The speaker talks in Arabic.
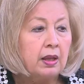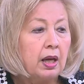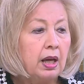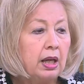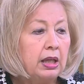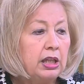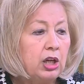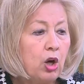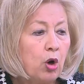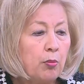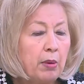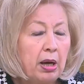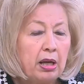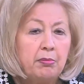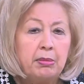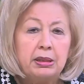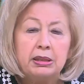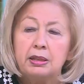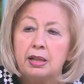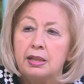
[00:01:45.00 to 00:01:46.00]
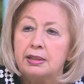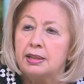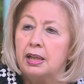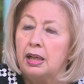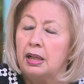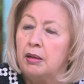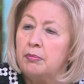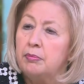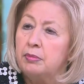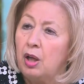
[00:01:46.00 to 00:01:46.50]
اليوم المدرسة
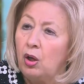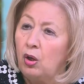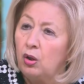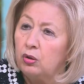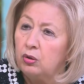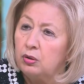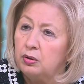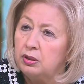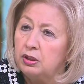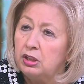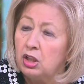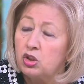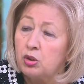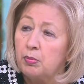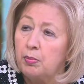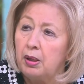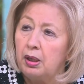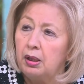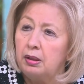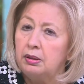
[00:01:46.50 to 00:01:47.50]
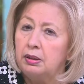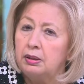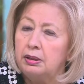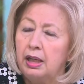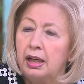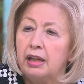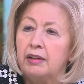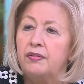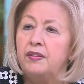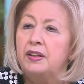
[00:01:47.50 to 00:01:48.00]
لم تعد يجب أن
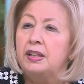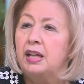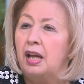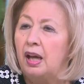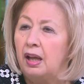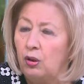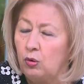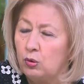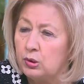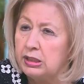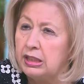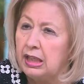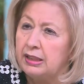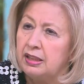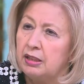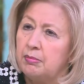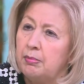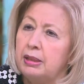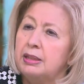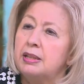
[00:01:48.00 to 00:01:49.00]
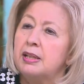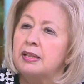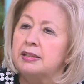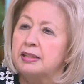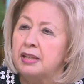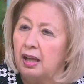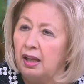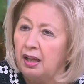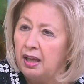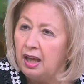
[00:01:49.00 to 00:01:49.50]
يكفينا عزلة
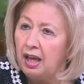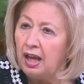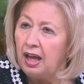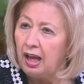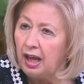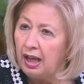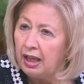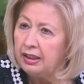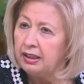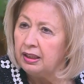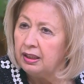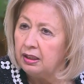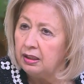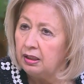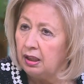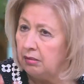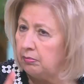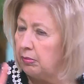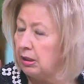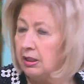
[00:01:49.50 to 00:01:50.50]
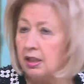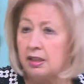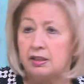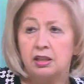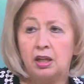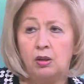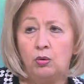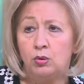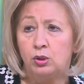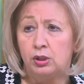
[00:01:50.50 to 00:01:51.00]
المدرسة عن المدرسة
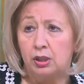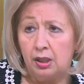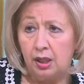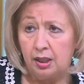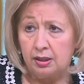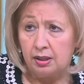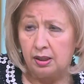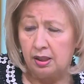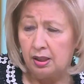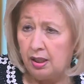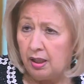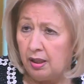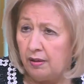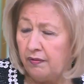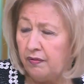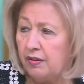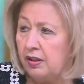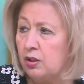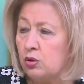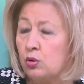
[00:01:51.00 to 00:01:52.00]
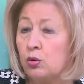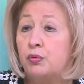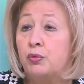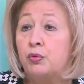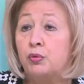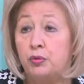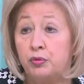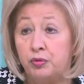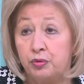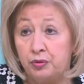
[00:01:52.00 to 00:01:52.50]
عزلت في
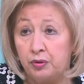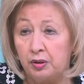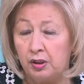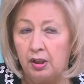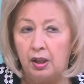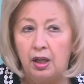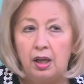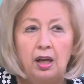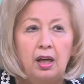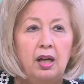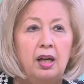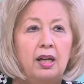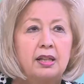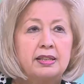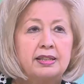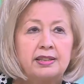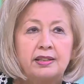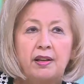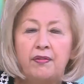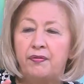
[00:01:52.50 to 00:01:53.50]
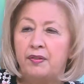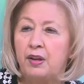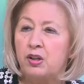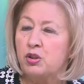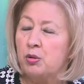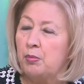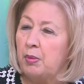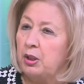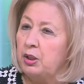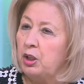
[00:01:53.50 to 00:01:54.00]
صفوف آه، الصف
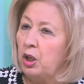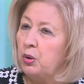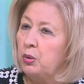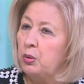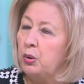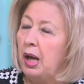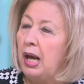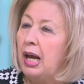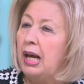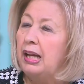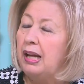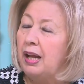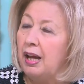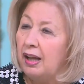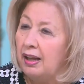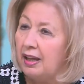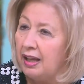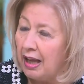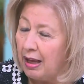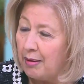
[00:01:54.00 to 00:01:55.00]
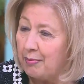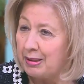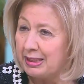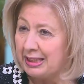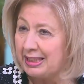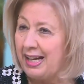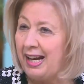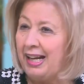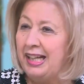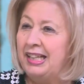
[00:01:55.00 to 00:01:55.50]
يجب ان يكون حاله
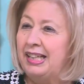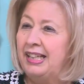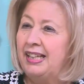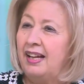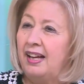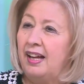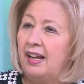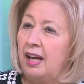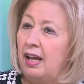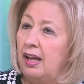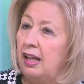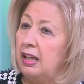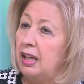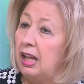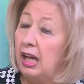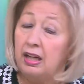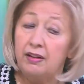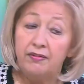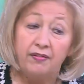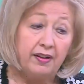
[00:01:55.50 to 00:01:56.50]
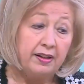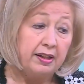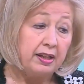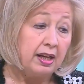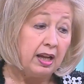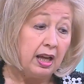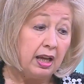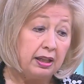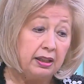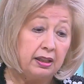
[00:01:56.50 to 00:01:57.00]
مسرحيه
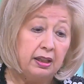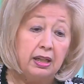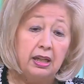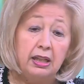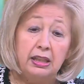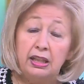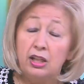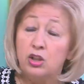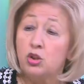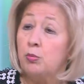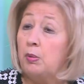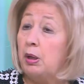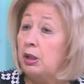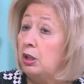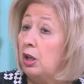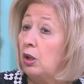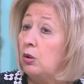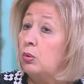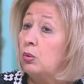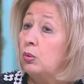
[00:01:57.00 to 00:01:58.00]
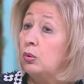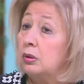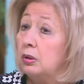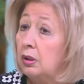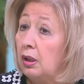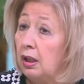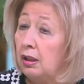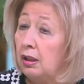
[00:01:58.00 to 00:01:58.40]
الفنان يجب ان يكون